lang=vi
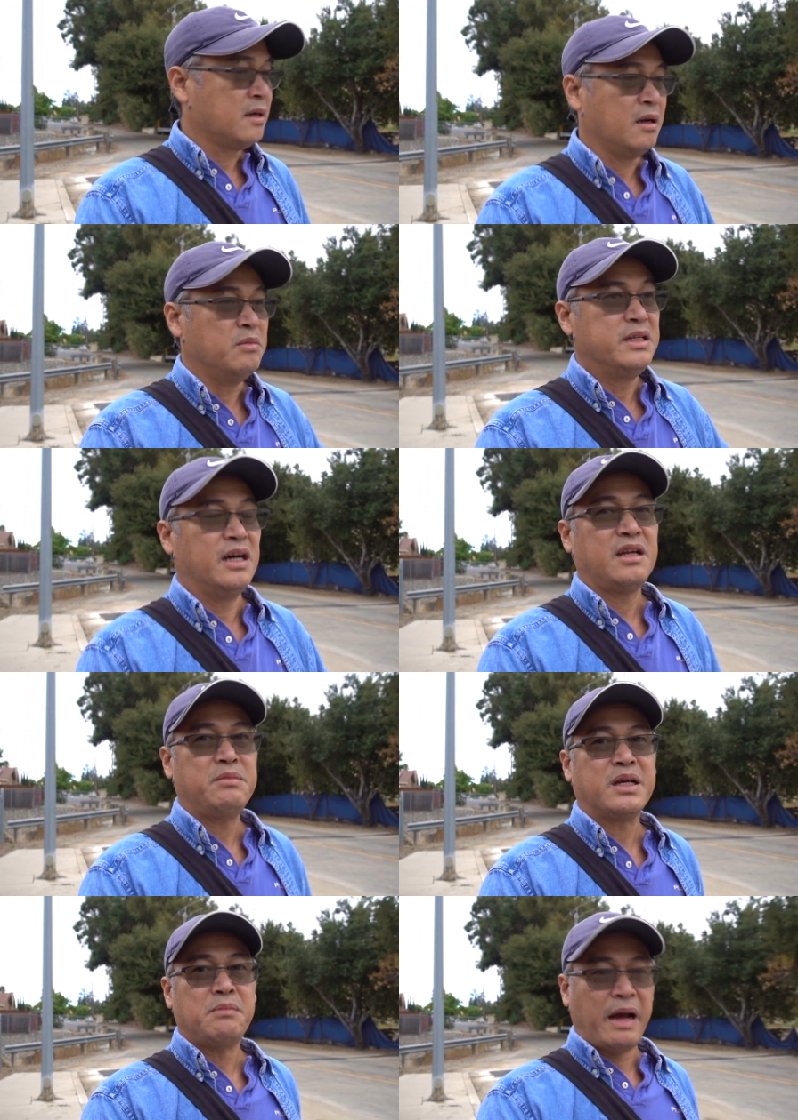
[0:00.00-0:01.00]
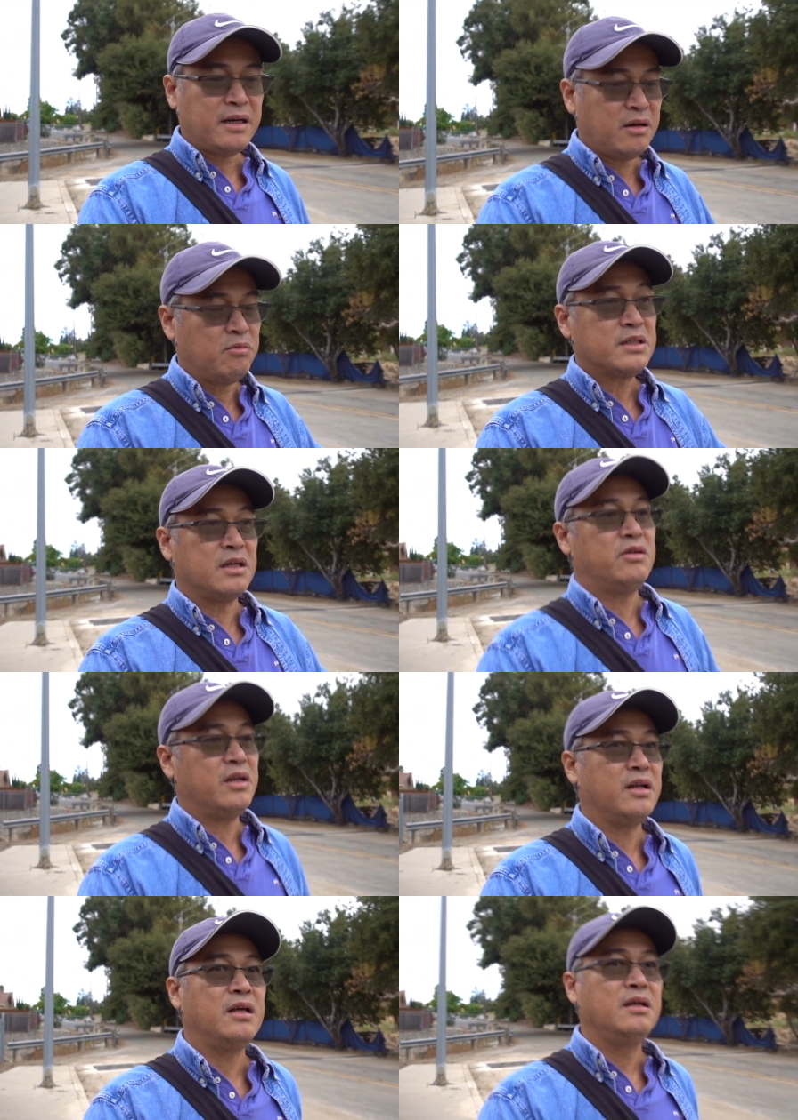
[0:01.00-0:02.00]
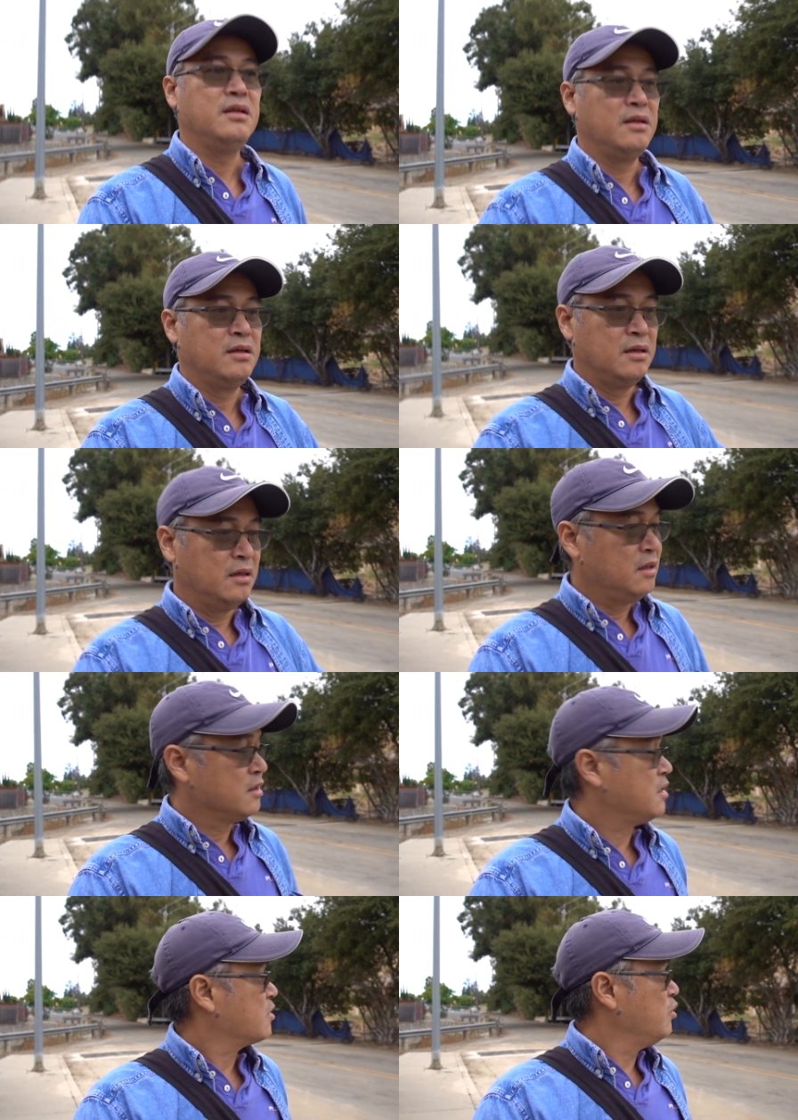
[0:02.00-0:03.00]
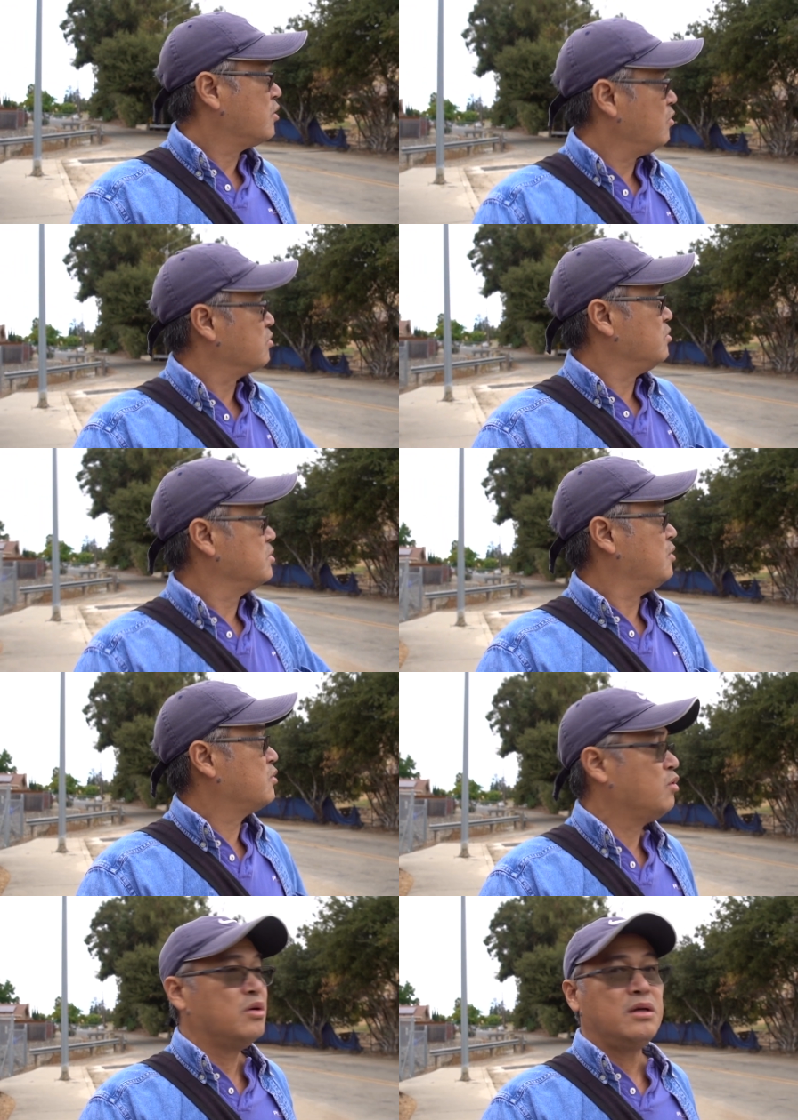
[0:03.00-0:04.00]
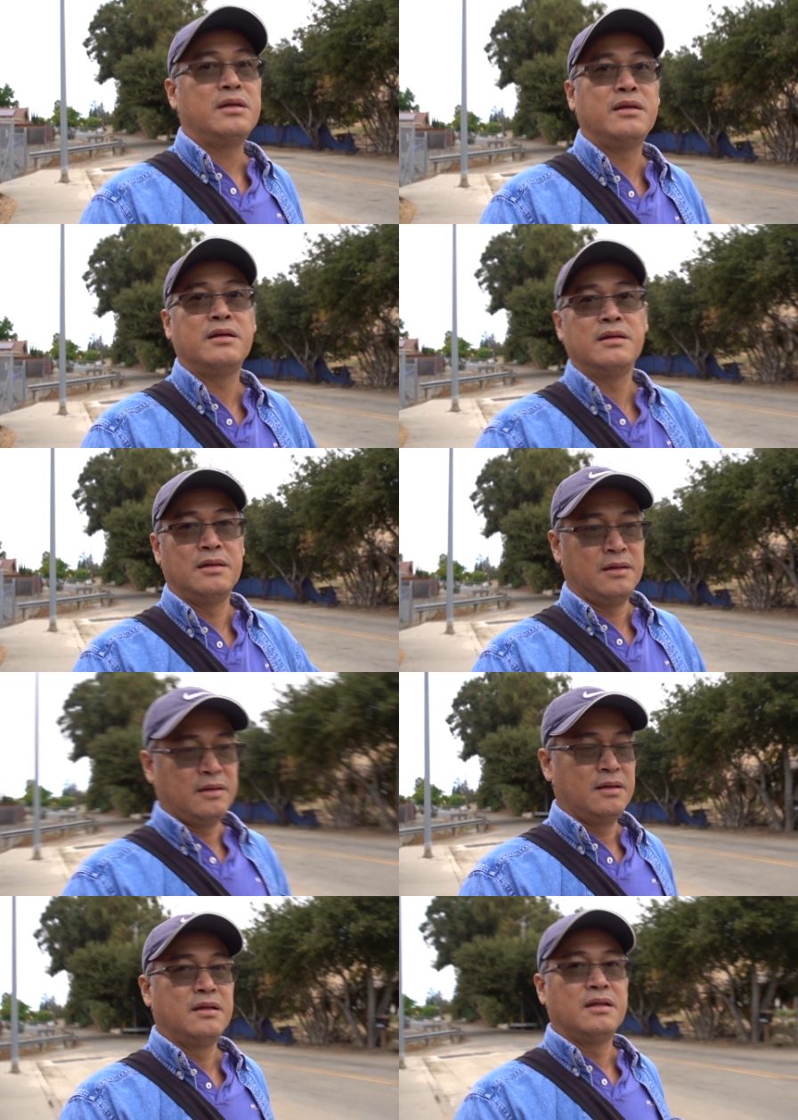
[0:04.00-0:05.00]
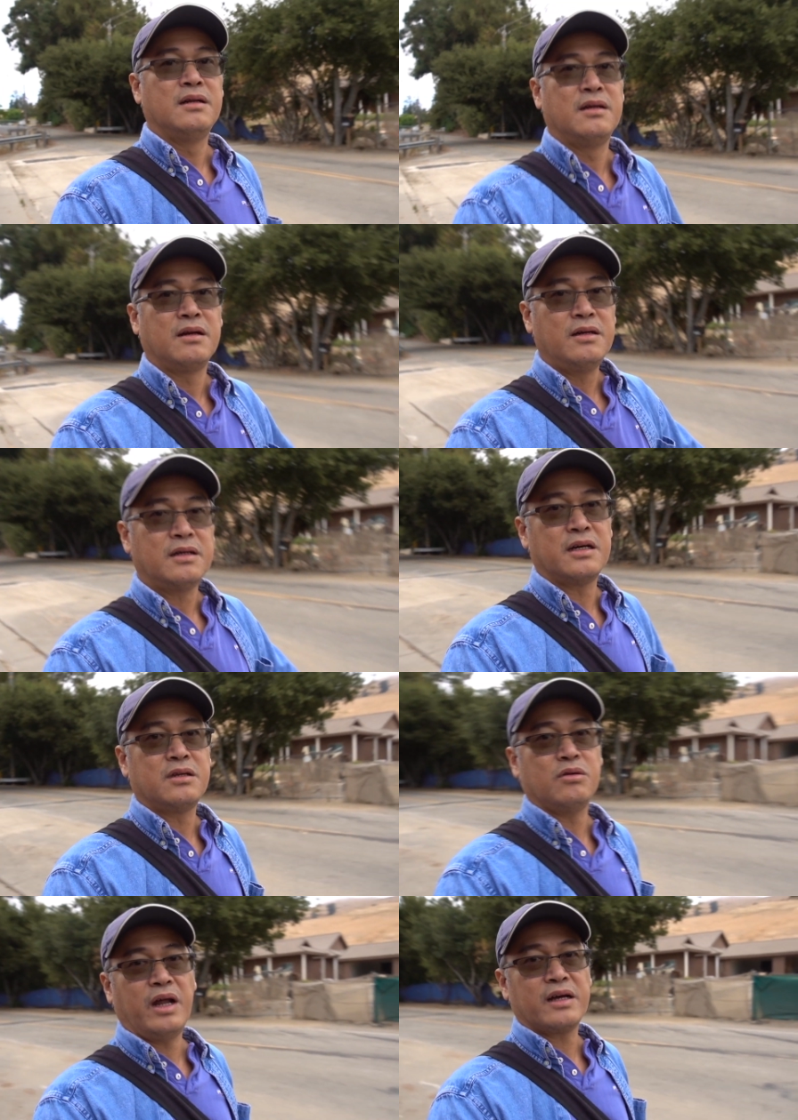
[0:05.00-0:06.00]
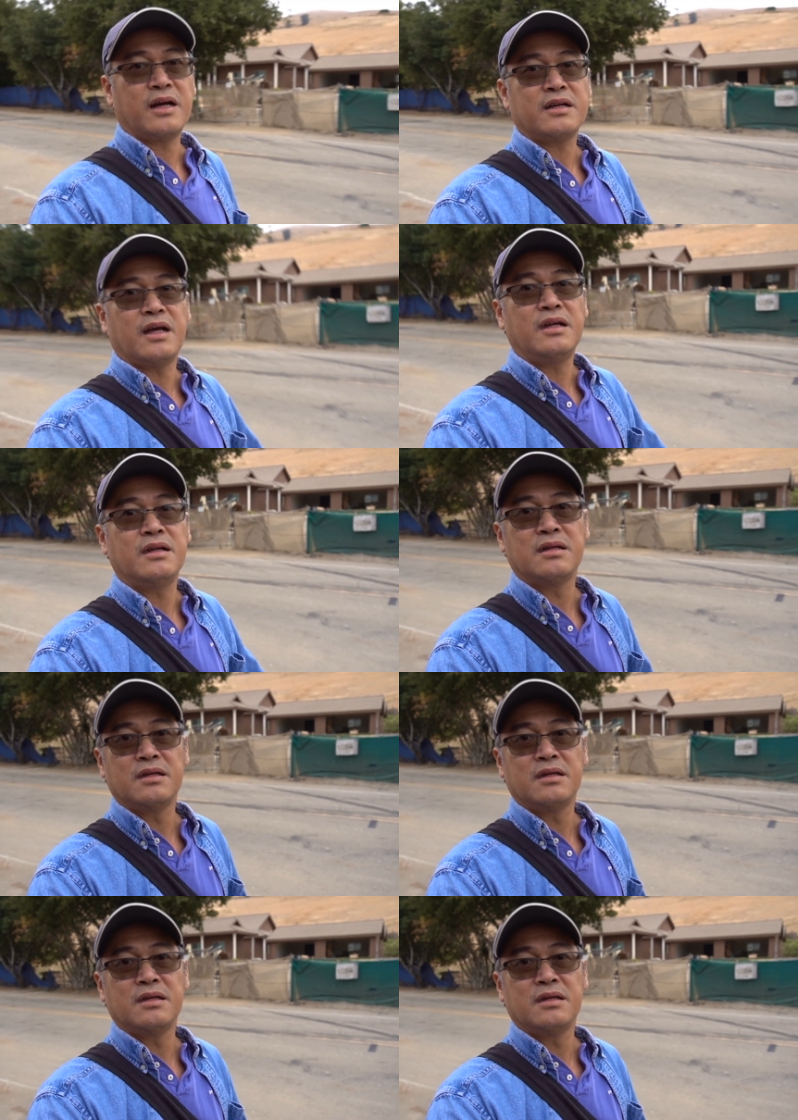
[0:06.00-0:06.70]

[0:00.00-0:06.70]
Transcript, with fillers: Thì bây giờ thấy mấy cái bảng nó đâu mất tiêu hết này. Chắc cuối cùng cũng chịu thua. Đó, cái chùa đang cất này.